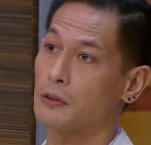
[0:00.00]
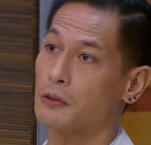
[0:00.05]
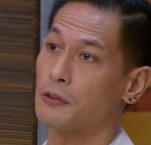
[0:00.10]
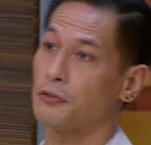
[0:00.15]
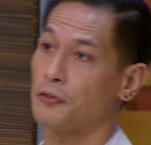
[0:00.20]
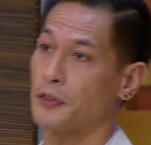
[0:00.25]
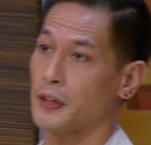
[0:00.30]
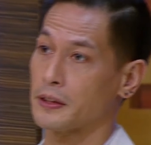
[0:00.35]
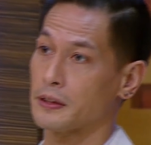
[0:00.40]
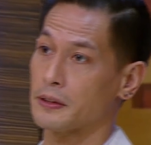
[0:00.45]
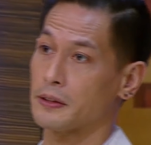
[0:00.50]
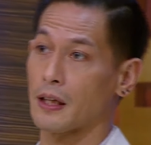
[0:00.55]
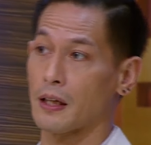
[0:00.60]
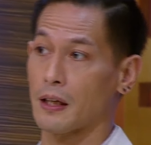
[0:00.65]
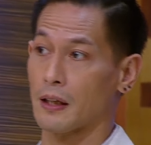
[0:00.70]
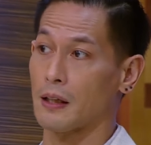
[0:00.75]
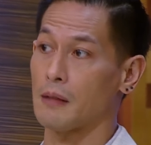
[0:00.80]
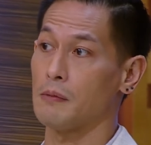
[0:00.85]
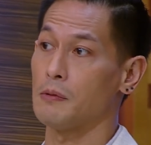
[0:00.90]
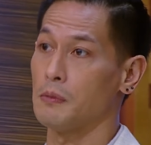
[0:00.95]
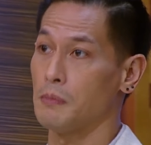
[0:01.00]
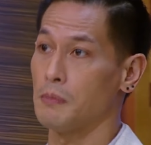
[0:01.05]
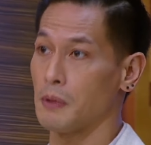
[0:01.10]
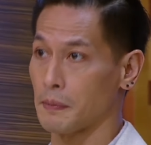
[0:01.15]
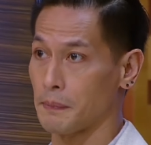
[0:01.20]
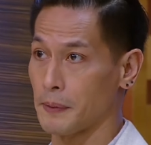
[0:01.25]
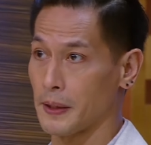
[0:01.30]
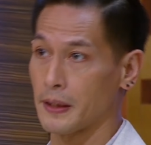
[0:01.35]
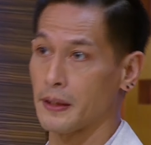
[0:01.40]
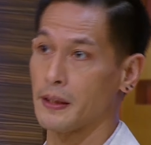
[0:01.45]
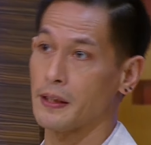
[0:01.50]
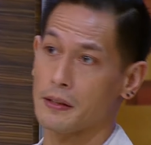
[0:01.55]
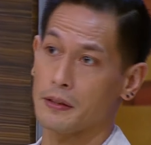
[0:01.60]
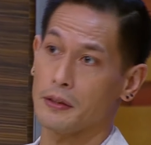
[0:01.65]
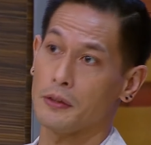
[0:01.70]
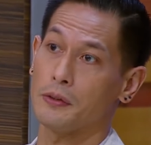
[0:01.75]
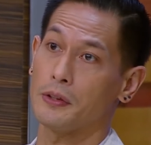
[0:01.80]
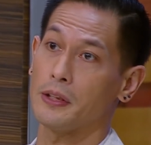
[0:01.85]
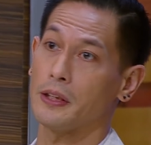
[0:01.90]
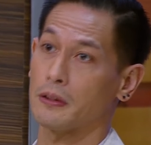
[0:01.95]
to fix cara kamu berpikir,
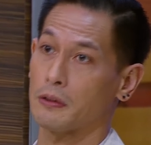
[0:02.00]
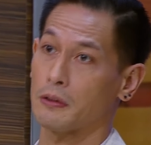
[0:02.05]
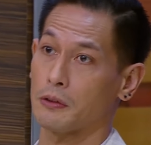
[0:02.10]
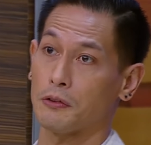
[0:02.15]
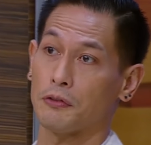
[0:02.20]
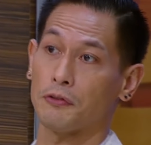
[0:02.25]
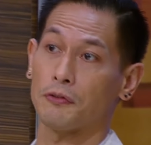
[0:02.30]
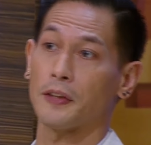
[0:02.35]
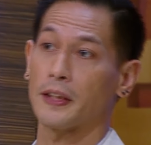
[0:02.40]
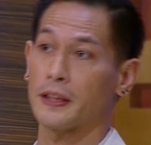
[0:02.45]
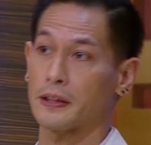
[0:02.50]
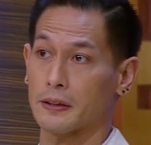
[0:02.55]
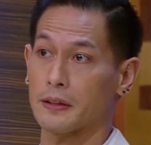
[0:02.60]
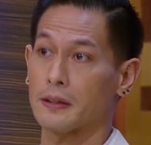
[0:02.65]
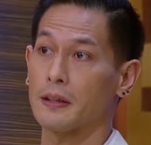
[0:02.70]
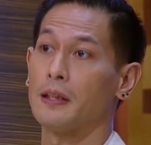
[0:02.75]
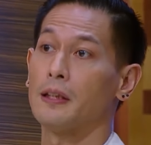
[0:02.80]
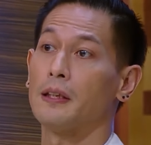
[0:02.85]
you need to fix